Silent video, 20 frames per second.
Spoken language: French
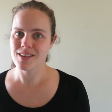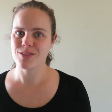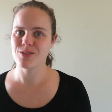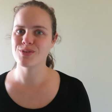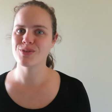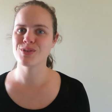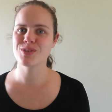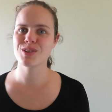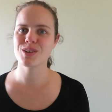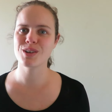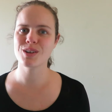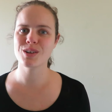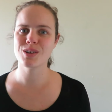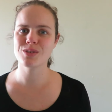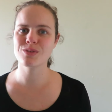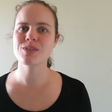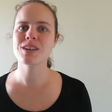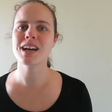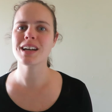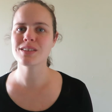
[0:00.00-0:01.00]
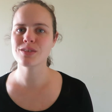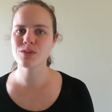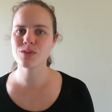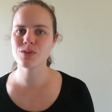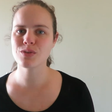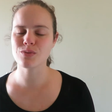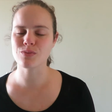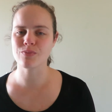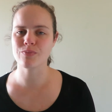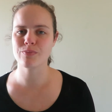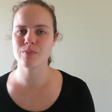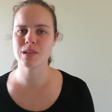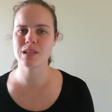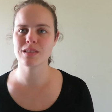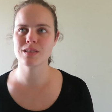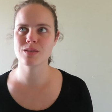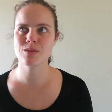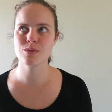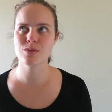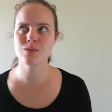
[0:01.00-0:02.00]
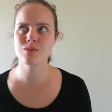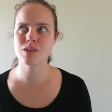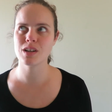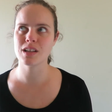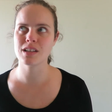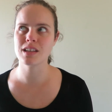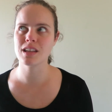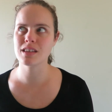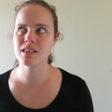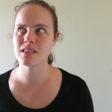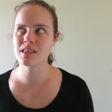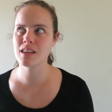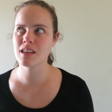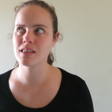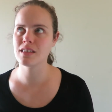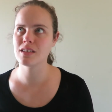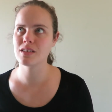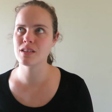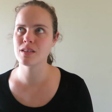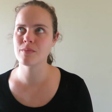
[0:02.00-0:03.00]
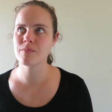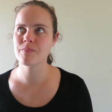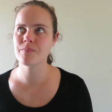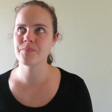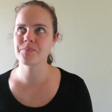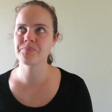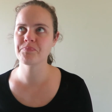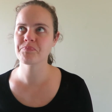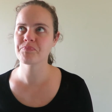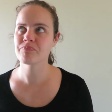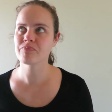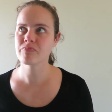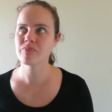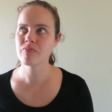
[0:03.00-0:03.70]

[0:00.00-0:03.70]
Donc, donc attention, parce que voilà, il y a, des... Hum,